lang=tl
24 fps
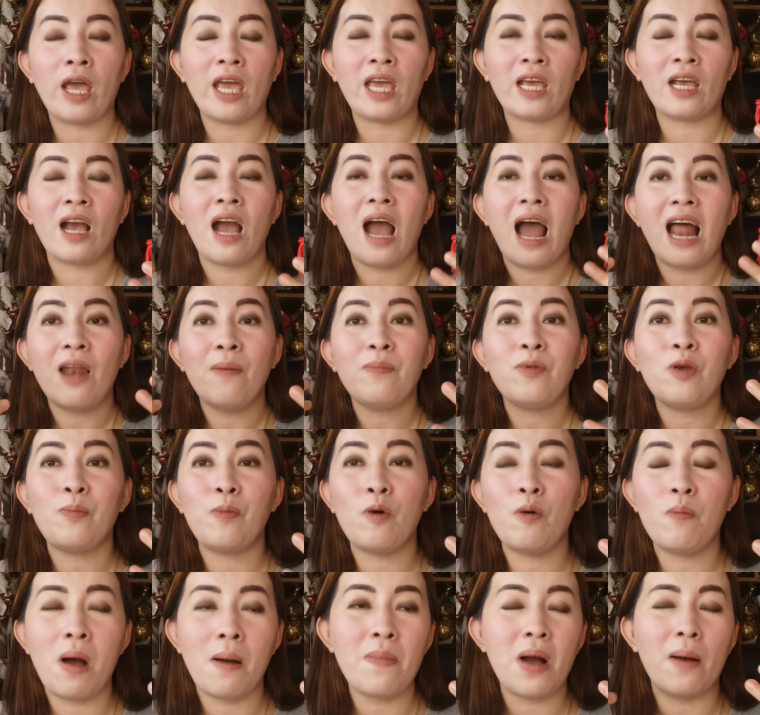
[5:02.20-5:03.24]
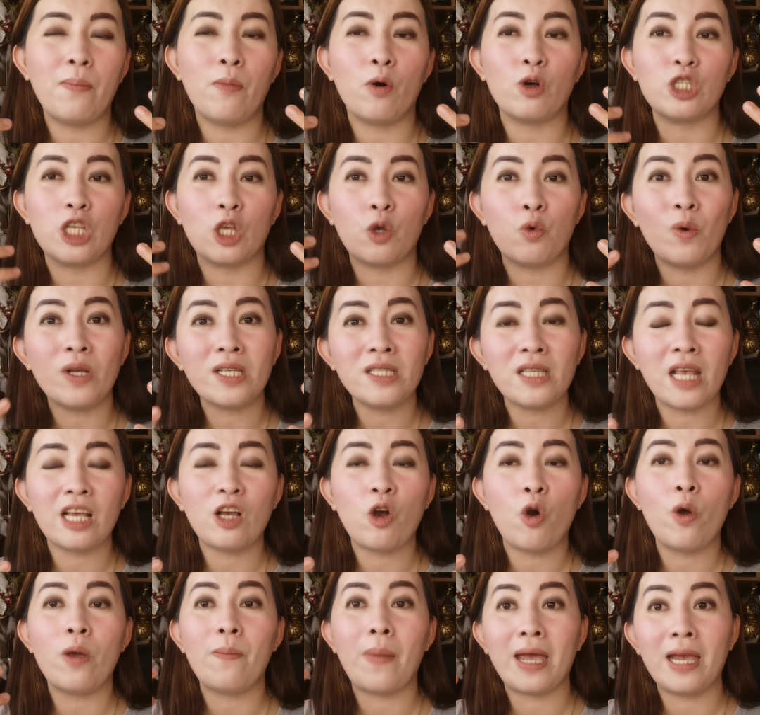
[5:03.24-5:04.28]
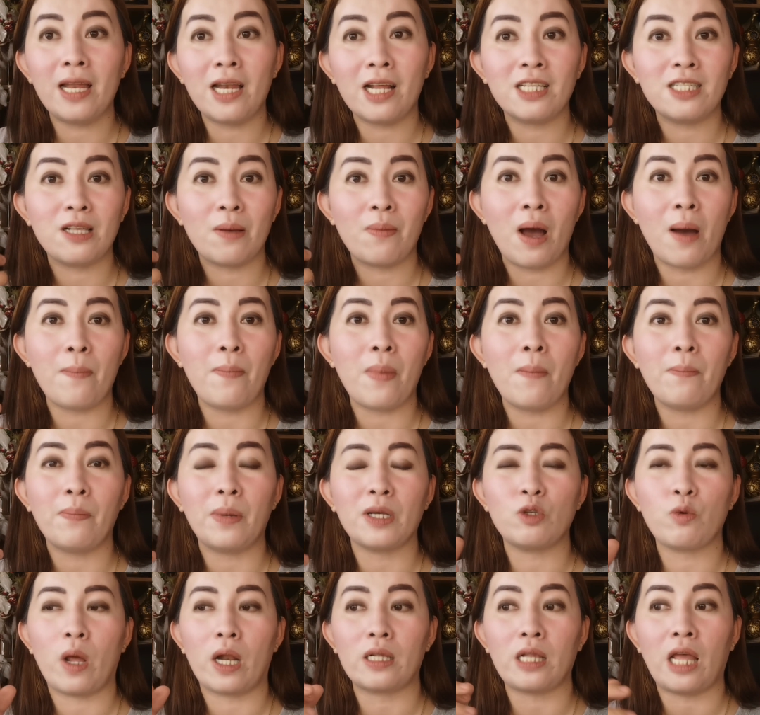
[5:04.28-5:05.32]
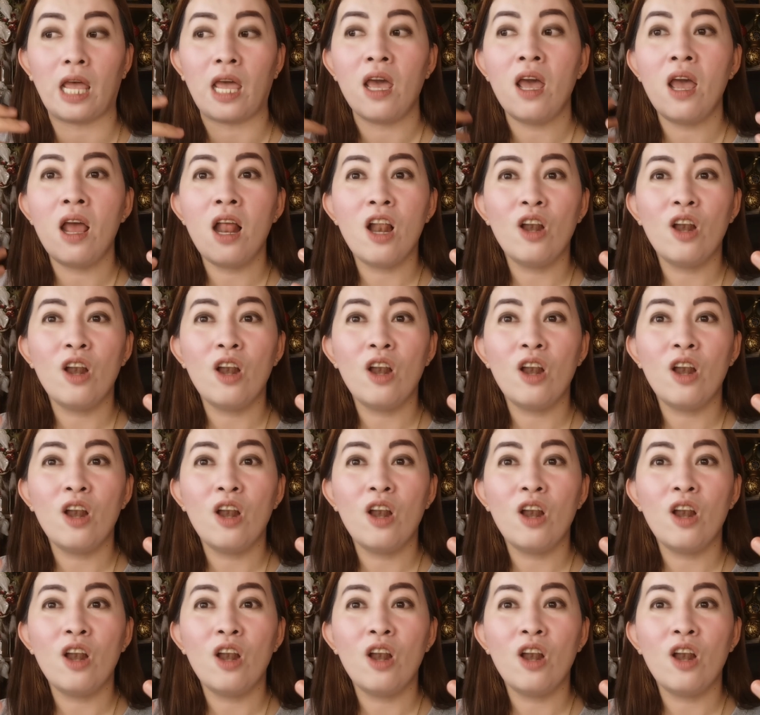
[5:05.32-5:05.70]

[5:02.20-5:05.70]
ay, alam niyo po ba mga bossing, once na ikaw ay mahilig sa mga pampaswerte,